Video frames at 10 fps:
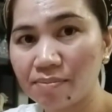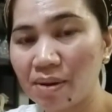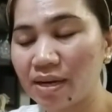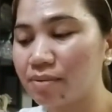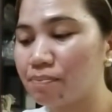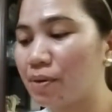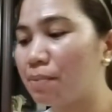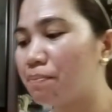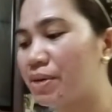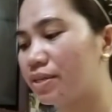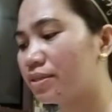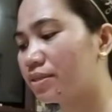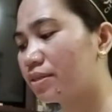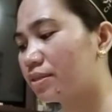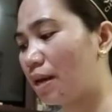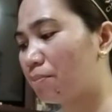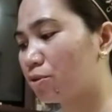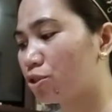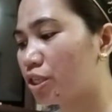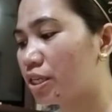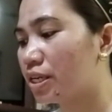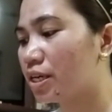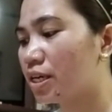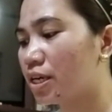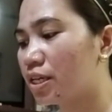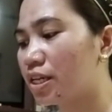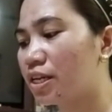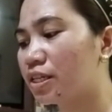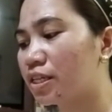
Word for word: Pag per piece, tapos din, eh, din,